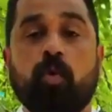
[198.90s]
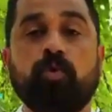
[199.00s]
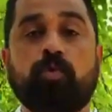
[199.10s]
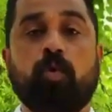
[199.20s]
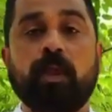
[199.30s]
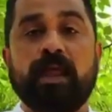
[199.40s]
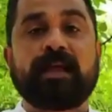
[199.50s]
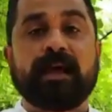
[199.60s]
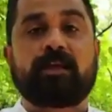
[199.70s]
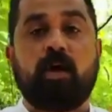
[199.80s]
उनको
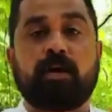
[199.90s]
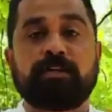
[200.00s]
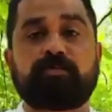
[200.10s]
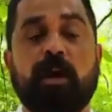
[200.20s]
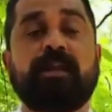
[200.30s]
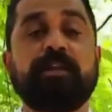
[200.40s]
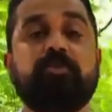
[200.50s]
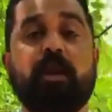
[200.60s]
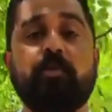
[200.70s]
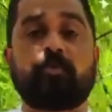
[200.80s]
लेकर कांग्रेस पार्टी
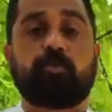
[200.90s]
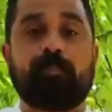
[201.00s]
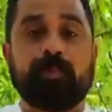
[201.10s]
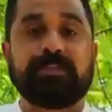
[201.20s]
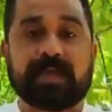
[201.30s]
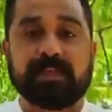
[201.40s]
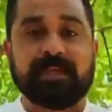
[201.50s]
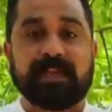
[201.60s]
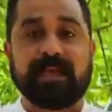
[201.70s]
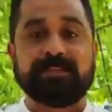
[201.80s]
जो है वो चुप्पी
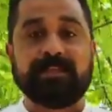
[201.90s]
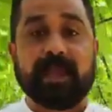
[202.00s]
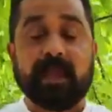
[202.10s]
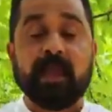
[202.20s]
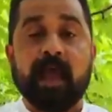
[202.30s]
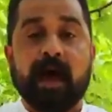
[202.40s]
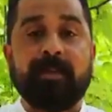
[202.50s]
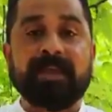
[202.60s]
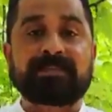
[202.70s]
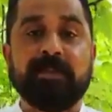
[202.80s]
साधे रहती है
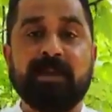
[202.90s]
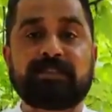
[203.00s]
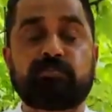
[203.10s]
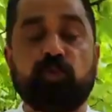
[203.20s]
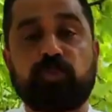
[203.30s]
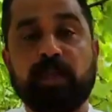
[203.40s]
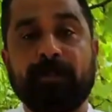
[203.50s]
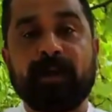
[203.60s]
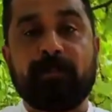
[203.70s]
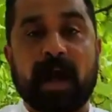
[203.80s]
अब ऐसे में इस मुद्दे
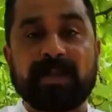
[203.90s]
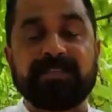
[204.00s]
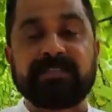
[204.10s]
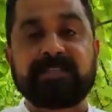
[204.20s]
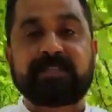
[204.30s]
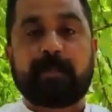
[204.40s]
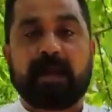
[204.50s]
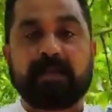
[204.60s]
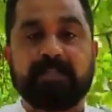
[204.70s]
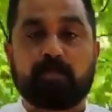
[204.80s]
पर भारतीय जनता
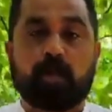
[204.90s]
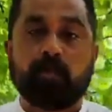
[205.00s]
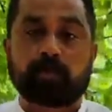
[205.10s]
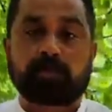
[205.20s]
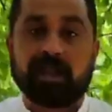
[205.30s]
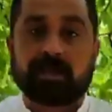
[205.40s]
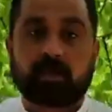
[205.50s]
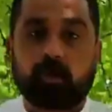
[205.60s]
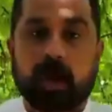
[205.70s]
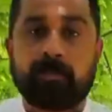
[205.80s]
पार्टी जो है वो तलख
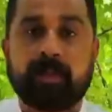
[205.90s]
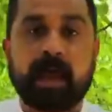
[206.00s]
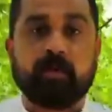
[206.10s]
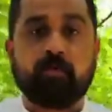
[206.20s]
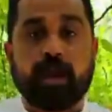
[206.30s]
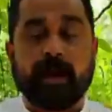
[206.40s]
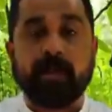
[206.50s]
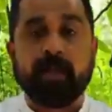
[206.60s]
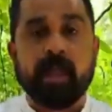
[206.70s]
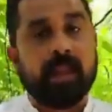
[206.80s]
रुख अपनाए हुए
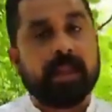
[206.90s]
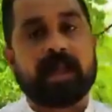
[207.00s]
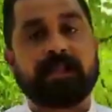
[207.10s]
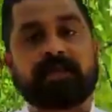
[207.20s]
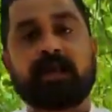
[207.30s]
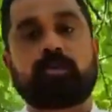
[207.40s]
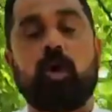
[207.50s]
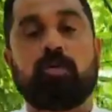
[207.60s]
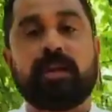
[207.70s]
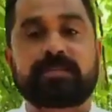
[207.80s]
है लगातार
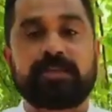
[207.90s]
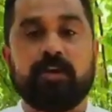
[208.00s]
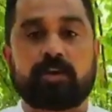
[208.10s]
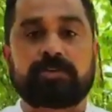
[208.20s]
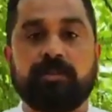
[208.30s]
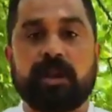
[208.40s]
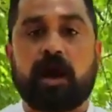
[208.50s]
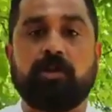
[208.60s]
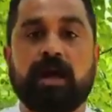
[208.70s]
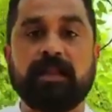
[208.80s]
कांग्रेस की ओर से भी
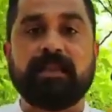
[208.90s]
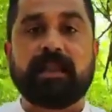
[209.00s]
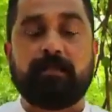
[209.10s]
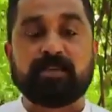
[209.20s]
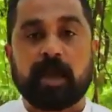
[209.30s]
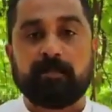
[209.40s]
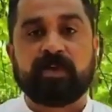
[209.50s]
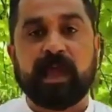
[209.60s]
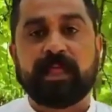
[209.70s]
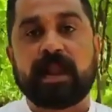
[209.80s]
राहुल गांधी का बचाव
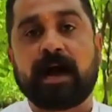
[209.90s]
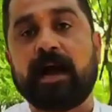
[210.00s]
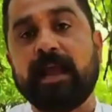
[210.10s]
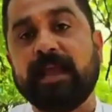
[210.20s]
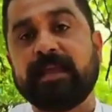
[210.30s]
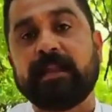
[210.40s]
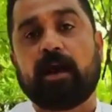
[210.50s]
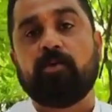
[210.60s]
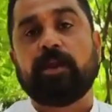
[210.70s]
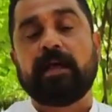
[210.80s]
किया जा रहा है कि
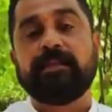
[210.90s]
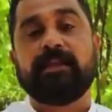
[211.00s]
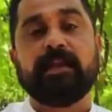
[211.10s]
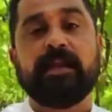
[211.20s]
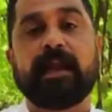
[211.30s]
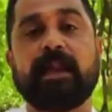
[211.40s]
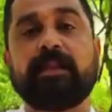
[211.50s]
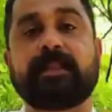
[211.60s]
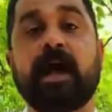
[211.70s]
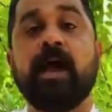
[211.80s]
राहुल गांधी का ये
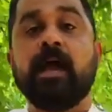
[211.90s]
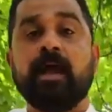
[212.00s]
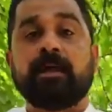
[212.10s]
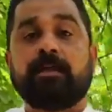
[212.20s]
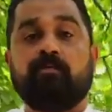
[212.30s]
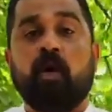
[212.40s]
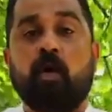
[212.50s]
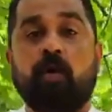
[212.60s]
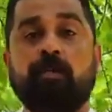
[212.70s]
कहना था कि वो